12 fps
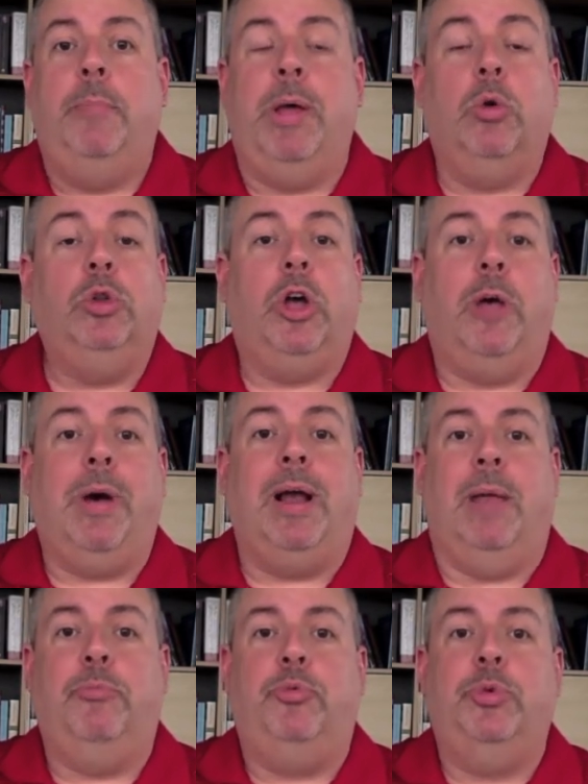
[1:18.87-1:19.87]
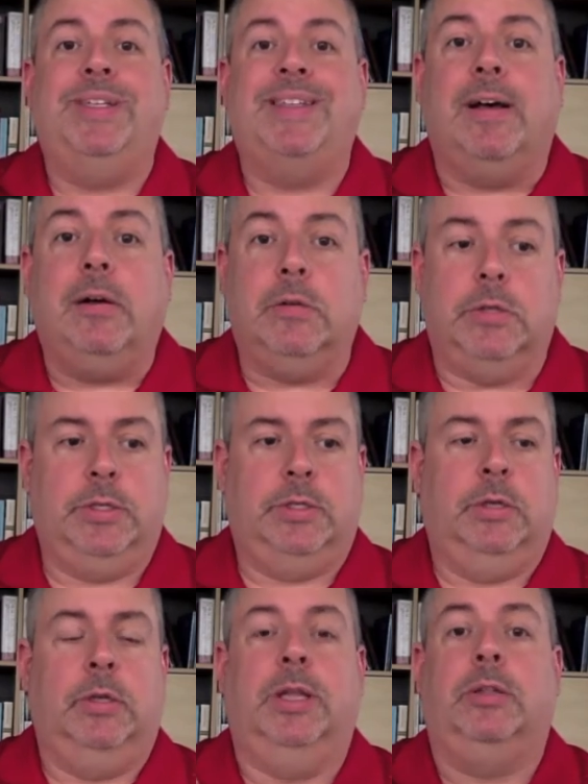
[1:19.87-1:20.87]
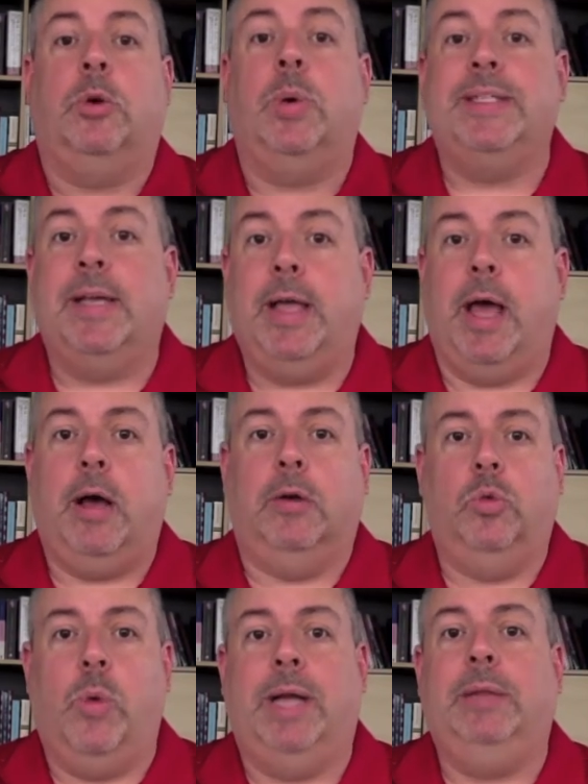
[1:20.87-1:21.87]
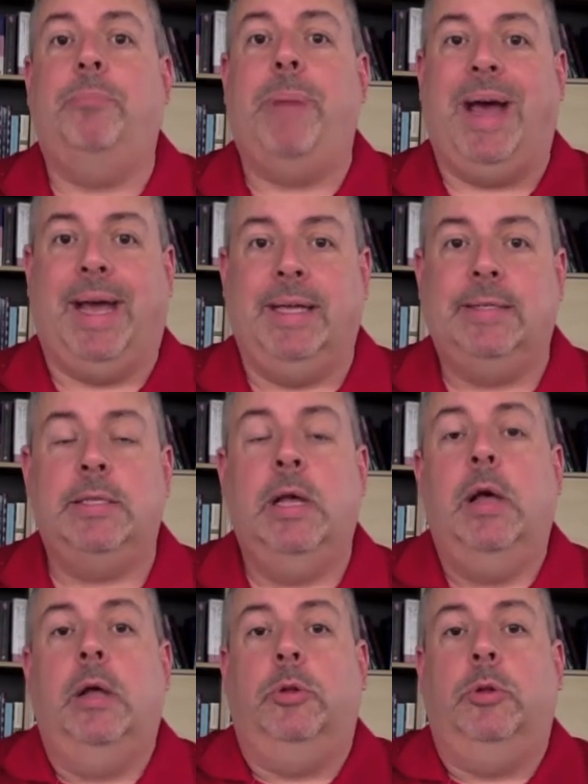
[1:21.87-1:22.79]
Mais autrement, la puissance des 340 watts paraissent,